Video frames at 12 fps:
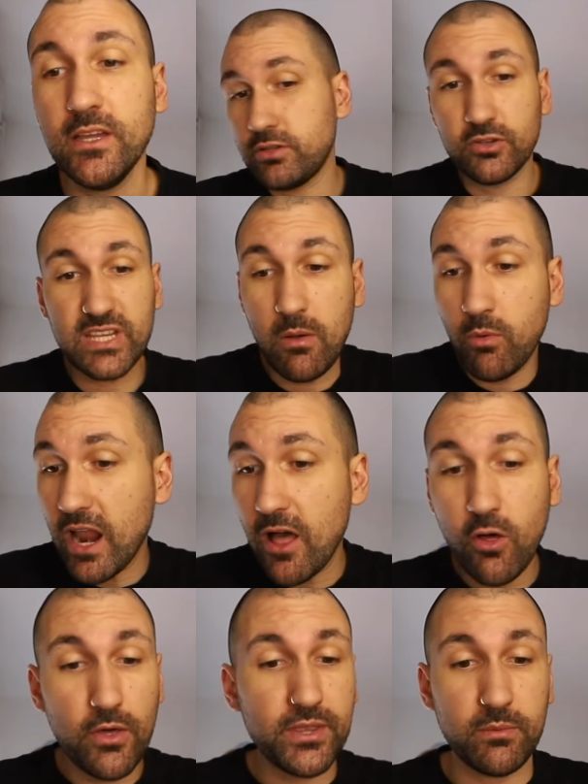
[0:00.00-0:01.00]
Si os ha
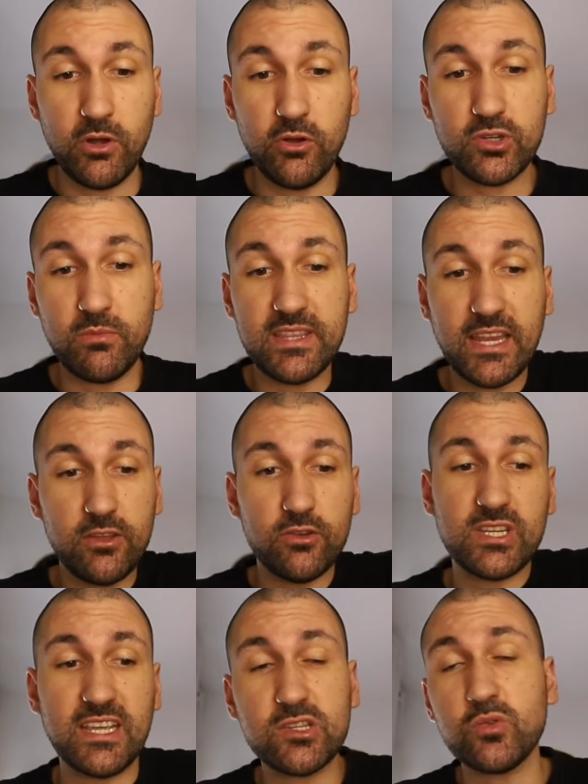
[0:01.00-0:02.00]
molado decirme en los
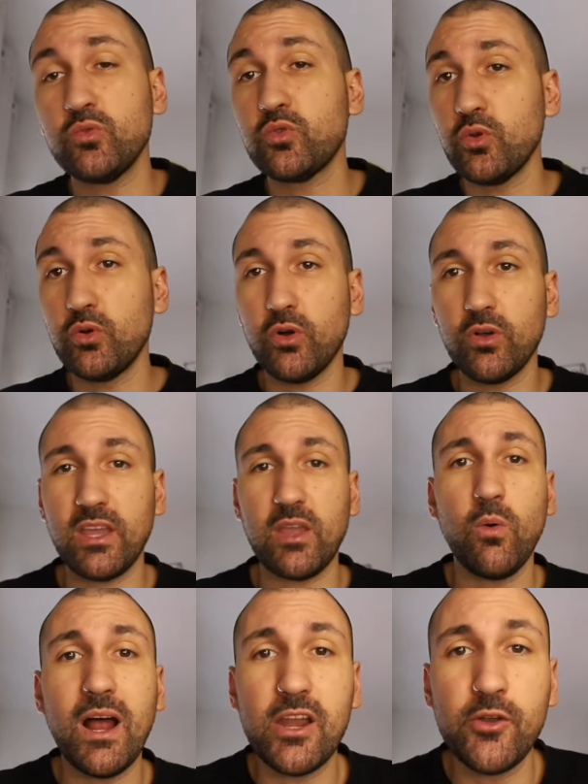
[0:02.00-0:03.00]
comentarios, yo sé que es un truco que
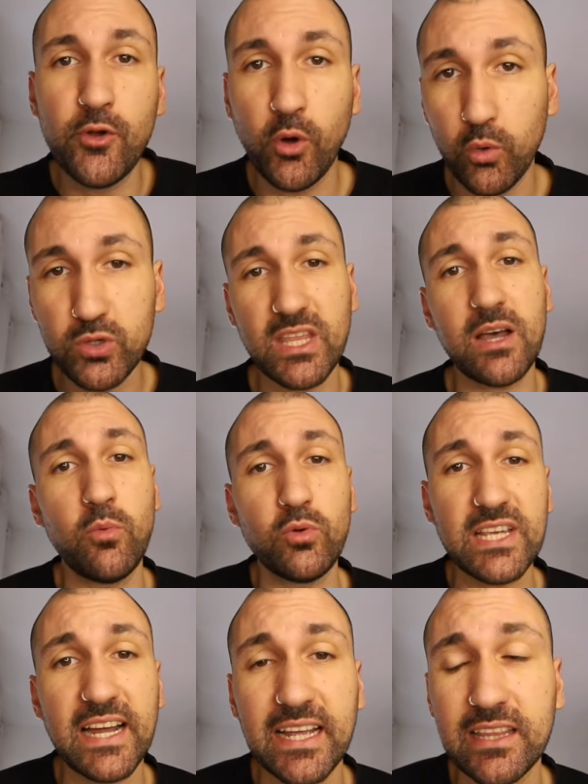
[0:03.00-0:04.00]
igual no gusta a
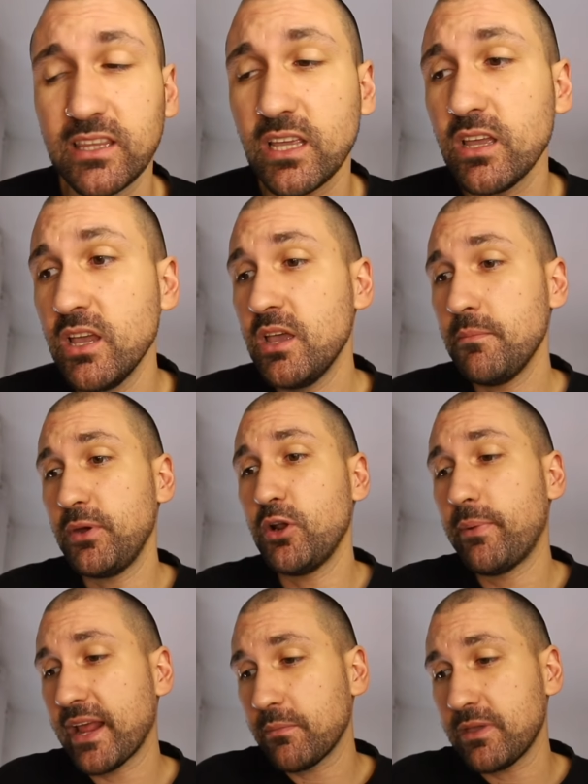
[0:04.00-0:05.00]
mucha gente,
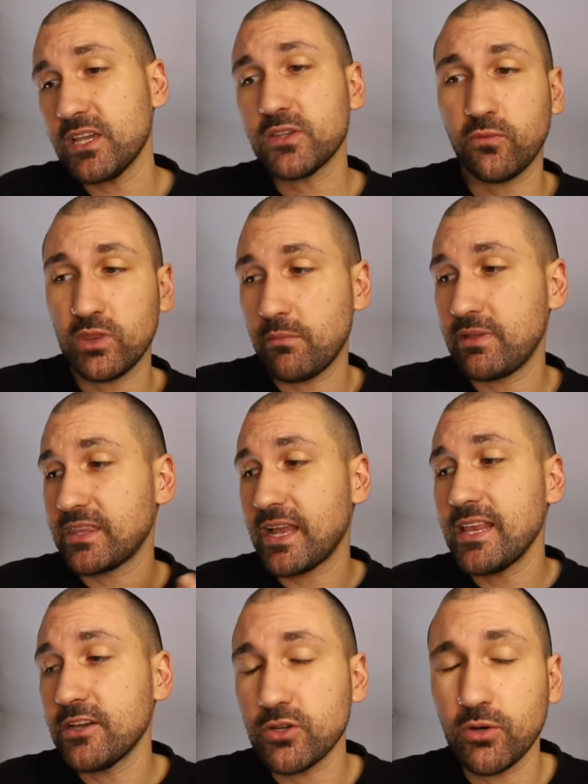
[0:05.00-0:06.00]
pero para mí es
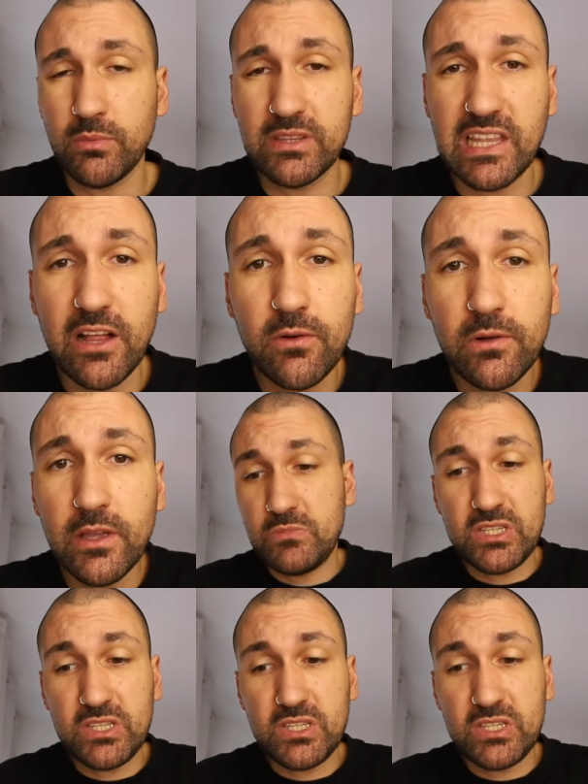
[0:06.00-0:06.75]
fundamental, ya os he comentado.